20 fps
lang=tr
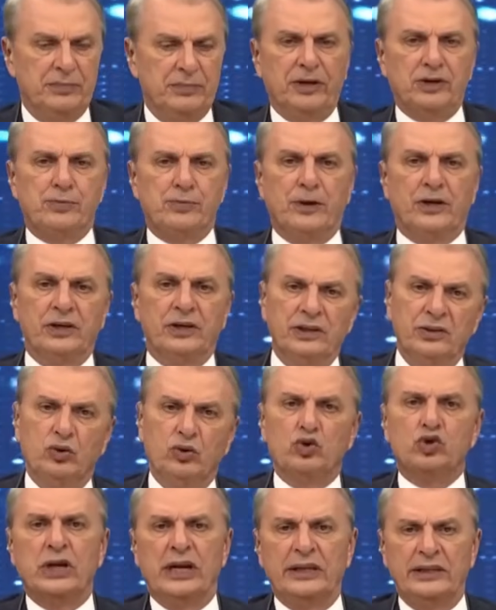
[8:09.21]
Eski
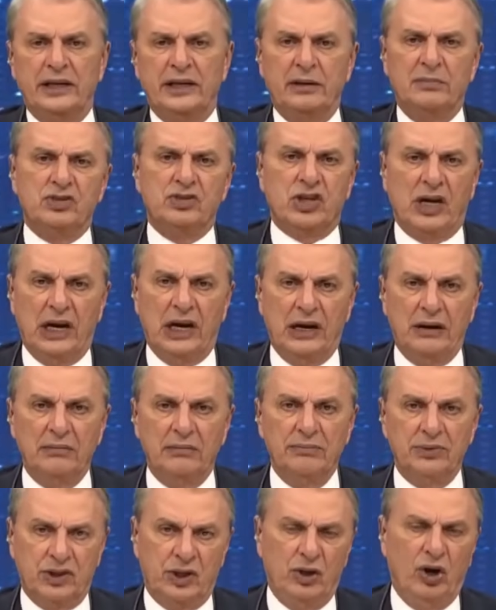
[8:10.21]
başbakanın güçlendirilmiş
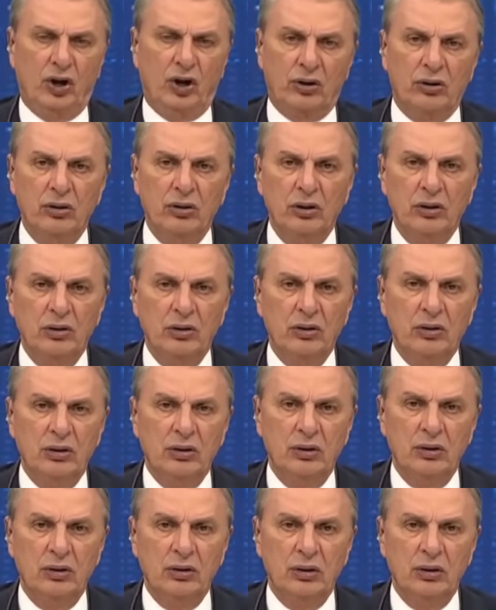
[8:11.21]
hali. Bir şey yok.